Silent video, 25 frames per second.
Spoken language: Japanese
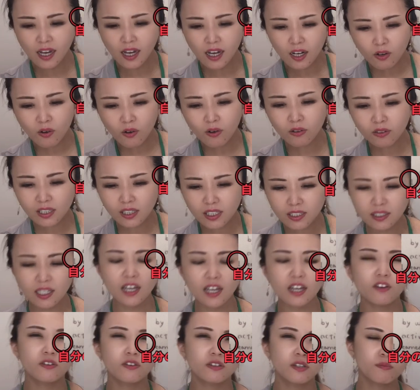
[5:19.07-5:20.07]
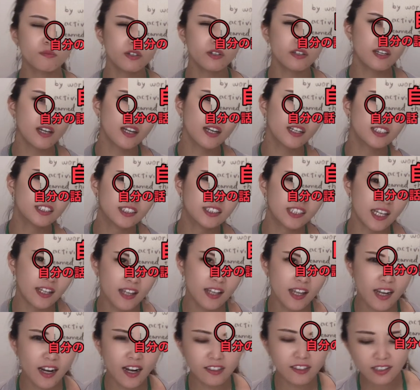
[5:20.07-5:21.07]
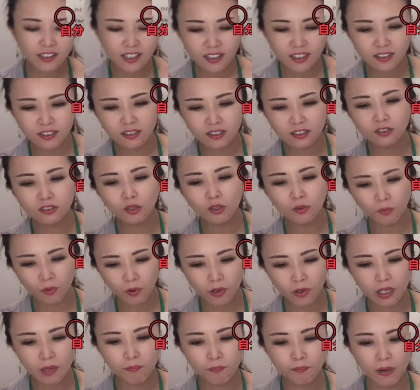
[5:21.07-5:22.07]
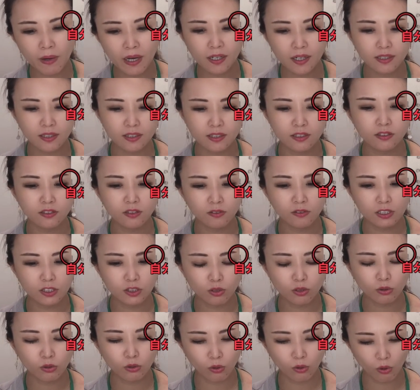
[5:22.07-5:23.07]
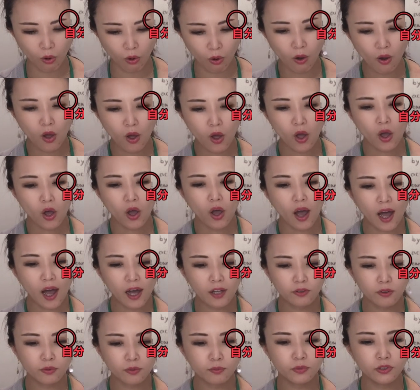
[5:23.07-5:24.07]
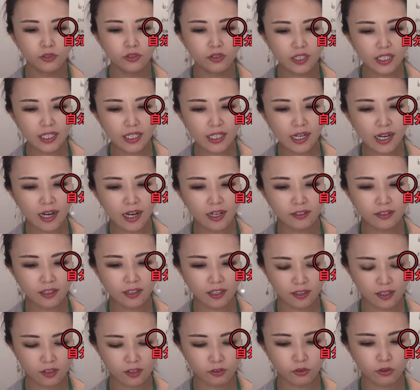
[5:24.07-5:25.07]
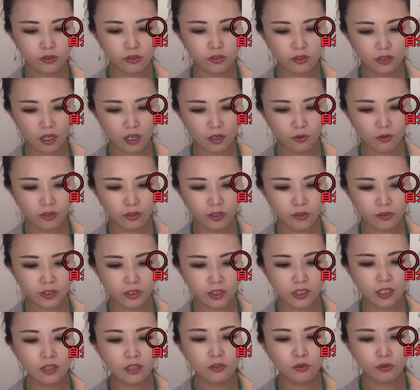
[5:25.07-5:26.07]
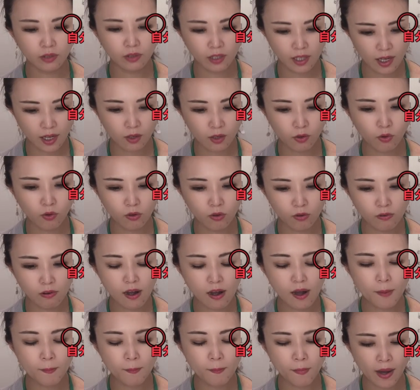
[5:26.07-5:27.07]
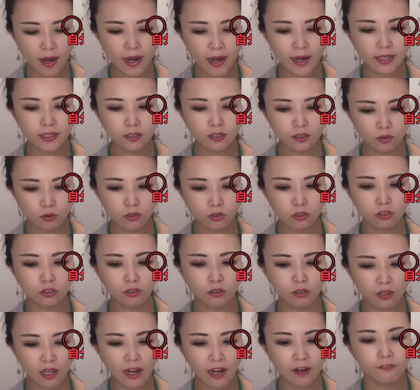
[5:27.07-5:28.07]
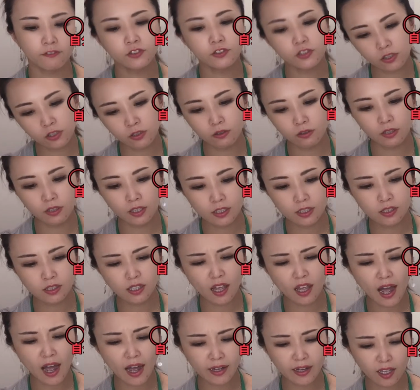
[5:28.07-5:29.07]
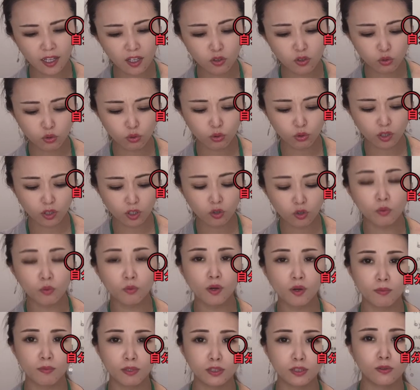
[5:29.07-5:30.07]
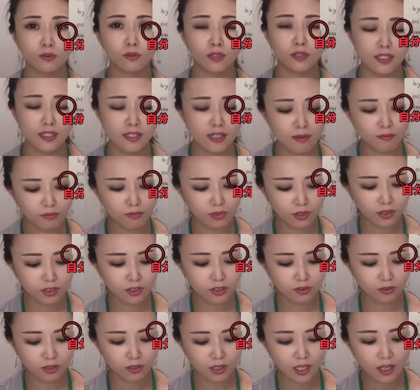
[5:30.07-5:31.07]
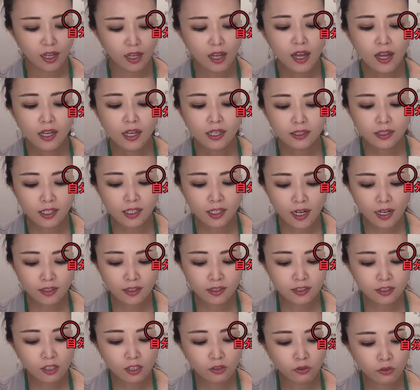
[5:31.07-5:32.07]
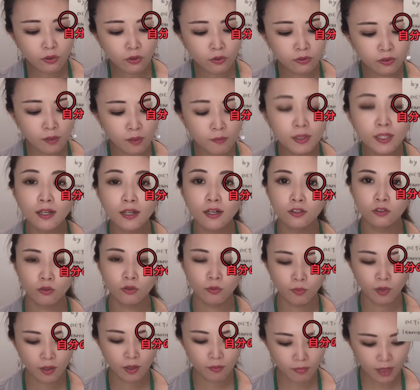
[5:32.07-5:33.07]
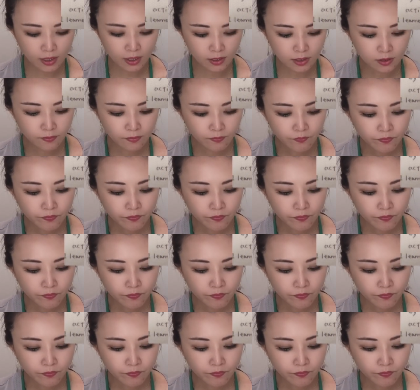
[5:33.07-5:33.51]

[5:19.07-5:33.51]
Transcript: ここで最後に無理やりジェネラル化するのも一般化するのはちょっと、あの、無理があるかなというか、ご利用しなので、ここは My Social Life 2にしてあげるといいと思いますので、全部一緒に綺麗にしたのを読んでみたいと思います。